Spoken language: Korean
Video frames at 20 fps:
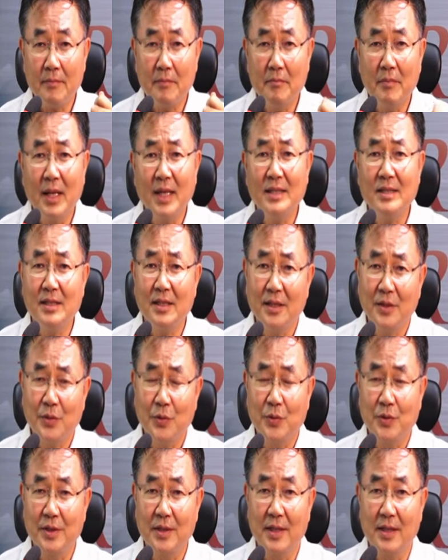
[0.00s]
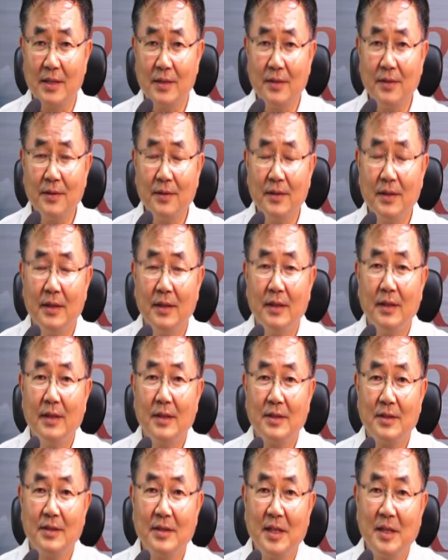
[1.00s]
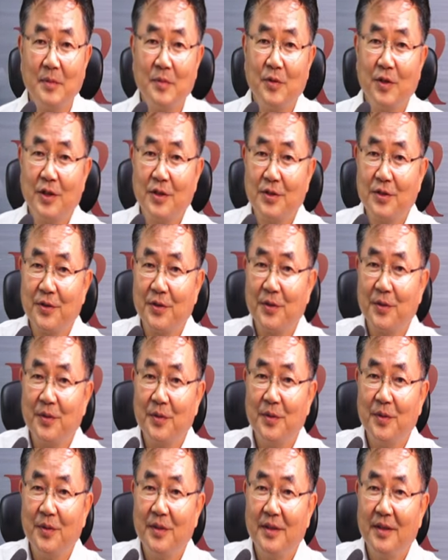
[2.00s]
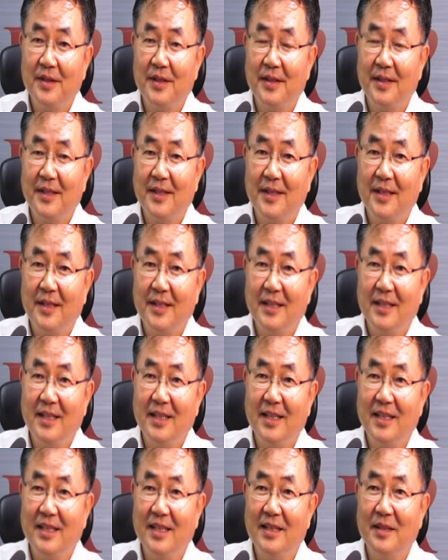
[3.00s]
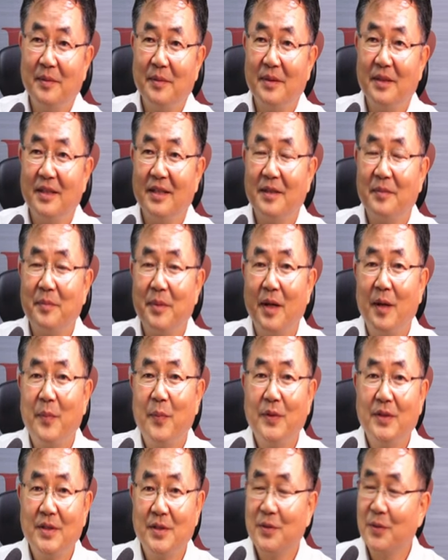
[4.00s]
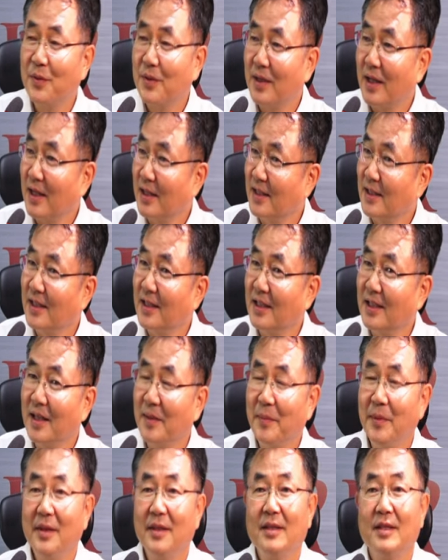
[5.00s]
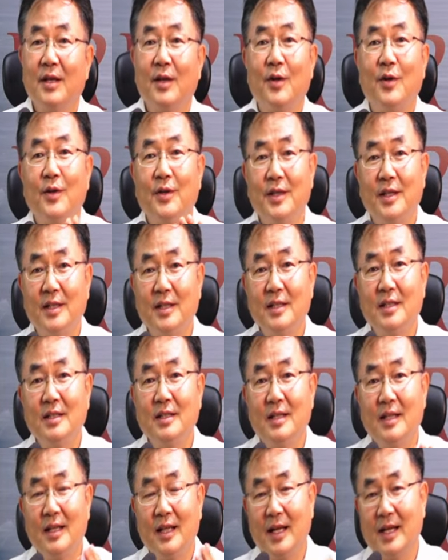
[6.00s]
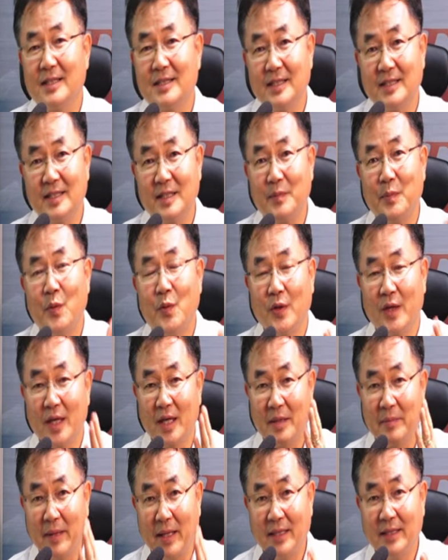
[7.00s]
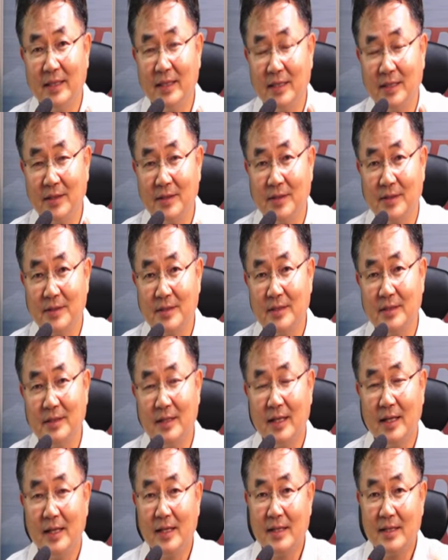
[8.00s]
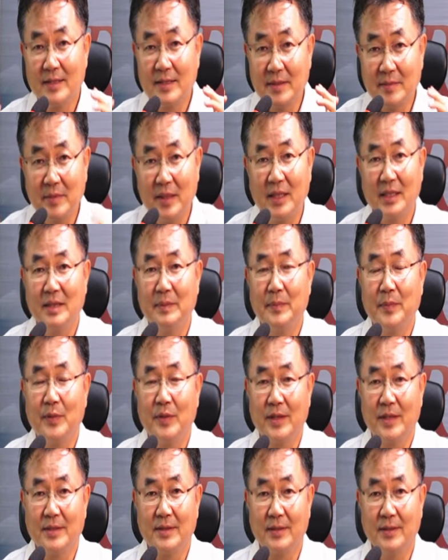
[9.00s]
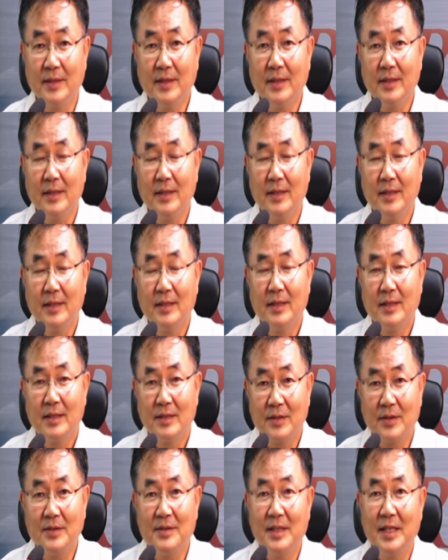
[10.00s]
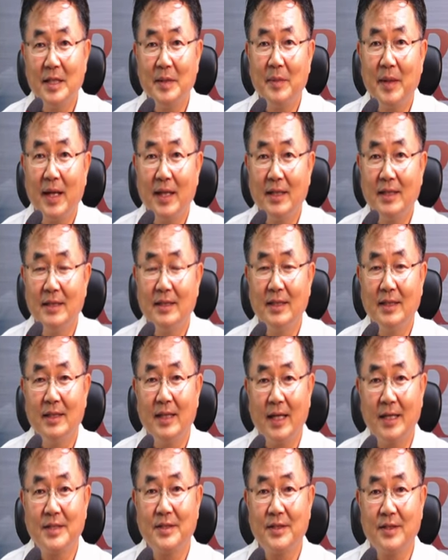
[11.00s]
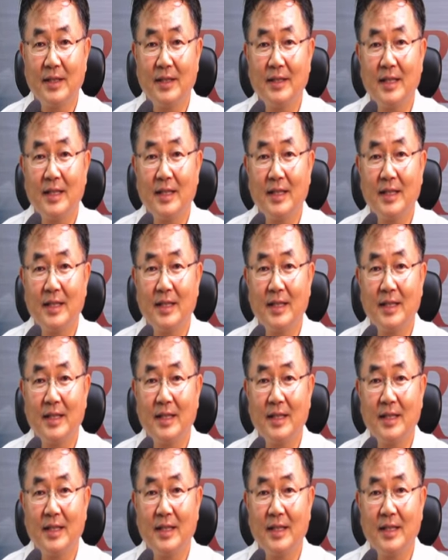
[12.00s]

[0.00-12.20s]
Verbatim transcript: 마치 교실에서 선생님 제스처로 이, 이 파워포인트 쪽을 가리키게 되면 거기를 학생들이 보게 만드는 것을 스마트폰에서는 선생님 하는 이 액션에